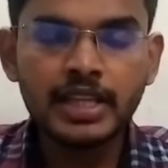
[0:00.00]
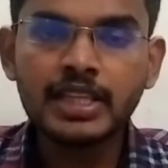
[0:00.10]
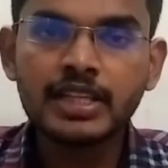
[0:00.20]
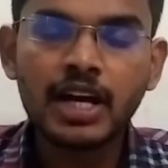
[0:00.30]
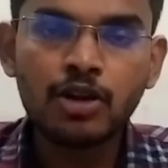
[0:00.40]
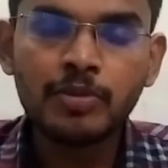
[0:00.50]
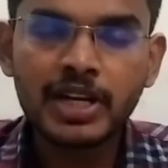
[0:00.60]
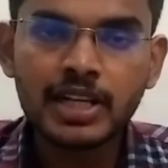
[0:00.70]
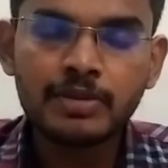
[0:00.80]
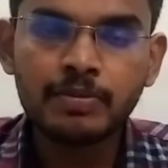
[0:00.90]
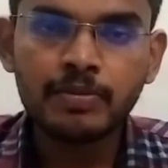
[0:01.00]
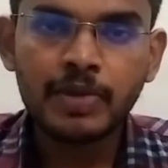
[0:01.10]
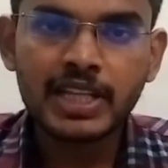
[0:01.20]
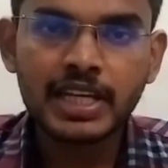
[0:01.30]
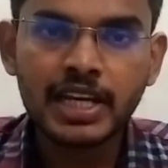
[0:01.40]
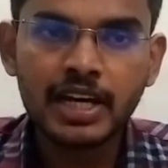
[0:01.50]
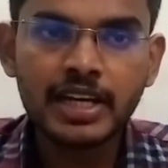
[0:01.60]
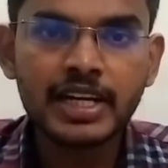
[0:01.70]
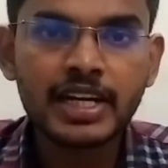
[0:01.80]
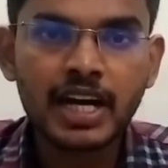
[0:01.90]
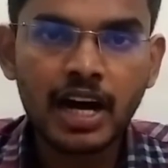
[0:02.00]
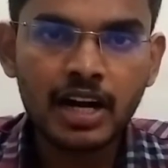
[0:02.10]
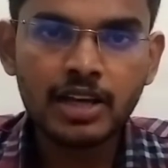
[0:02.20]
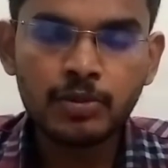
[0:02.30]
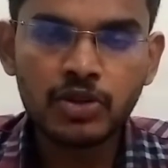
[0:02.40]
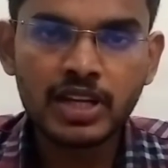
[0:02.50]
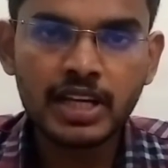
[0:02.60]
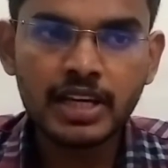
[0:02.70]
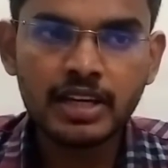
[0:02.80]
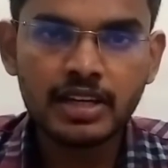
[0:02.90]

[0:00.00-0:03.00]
இந்த தாழ்மண்டலம் பார்த்தீங்கன்னா இன்று காலை முதலே